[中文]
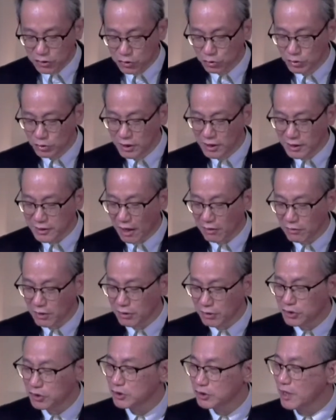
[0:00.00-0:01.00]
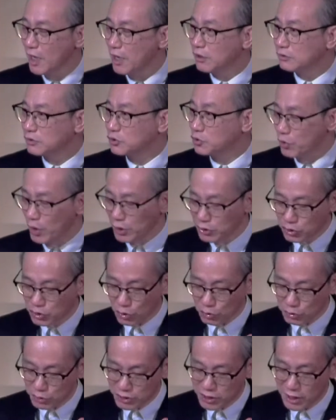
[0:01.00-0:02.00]
林树乐祷告知道，主言
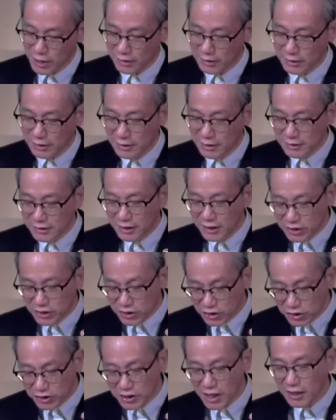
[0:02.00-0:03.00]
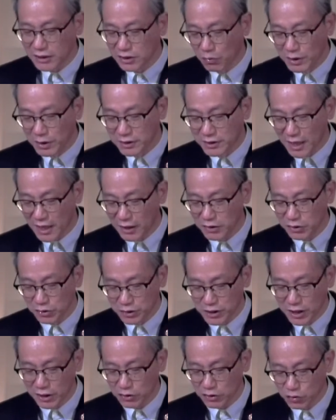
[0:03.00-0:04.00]
手册第四章的文章
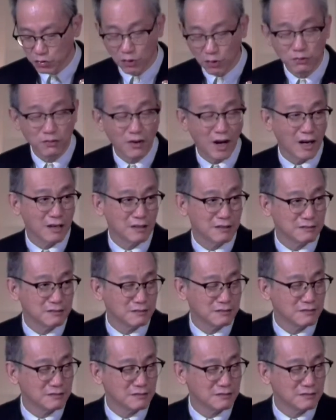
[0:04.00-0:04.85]
有这样的说法：